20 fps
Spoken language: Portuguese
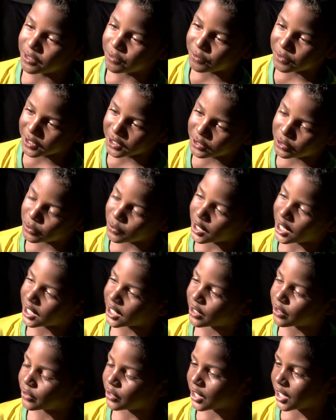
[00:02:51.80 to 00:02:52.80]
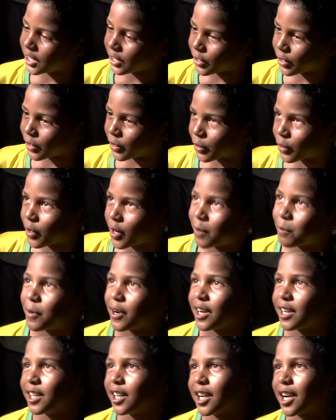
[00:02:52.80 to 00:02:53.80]
Difícil é quando ele colocou a
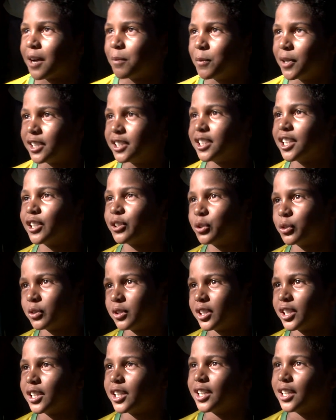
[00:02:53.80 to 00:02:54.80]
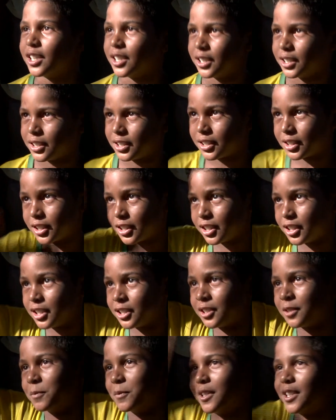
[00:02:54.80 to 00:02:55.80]
bola na cabeça e a chuteira
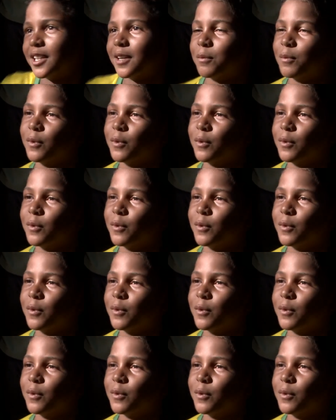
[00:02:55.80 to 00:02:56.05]
em cima da